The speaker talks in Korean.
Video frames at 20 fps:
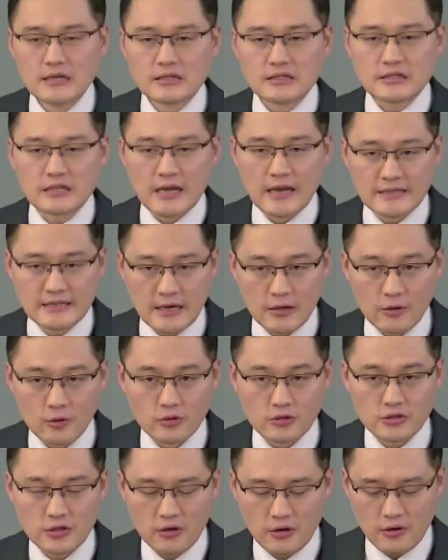
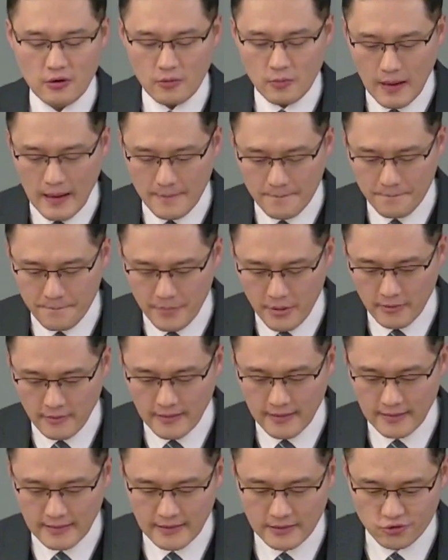제자로서
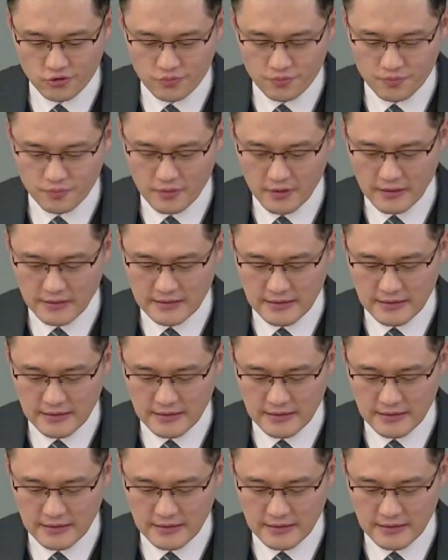완벽하게 준비된